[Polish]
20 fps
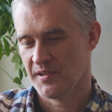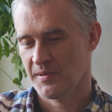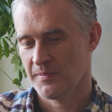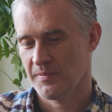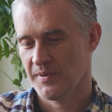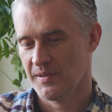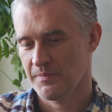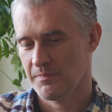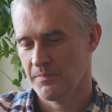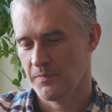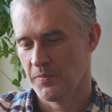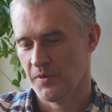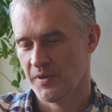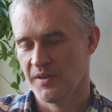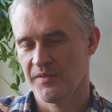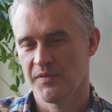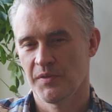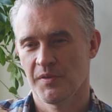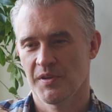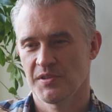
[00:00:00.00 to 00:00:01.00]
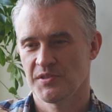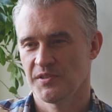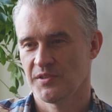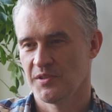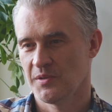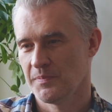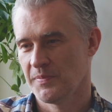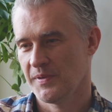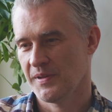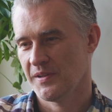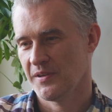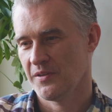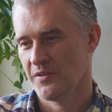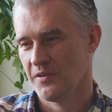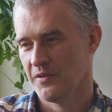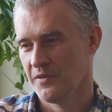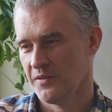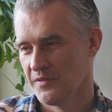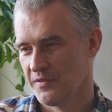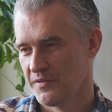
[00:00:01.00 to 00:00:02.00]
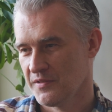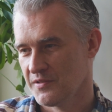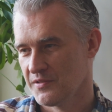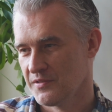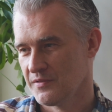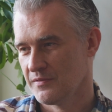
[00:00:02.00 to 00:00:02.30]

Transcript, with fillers: chyba pojawiła się dopiero, e,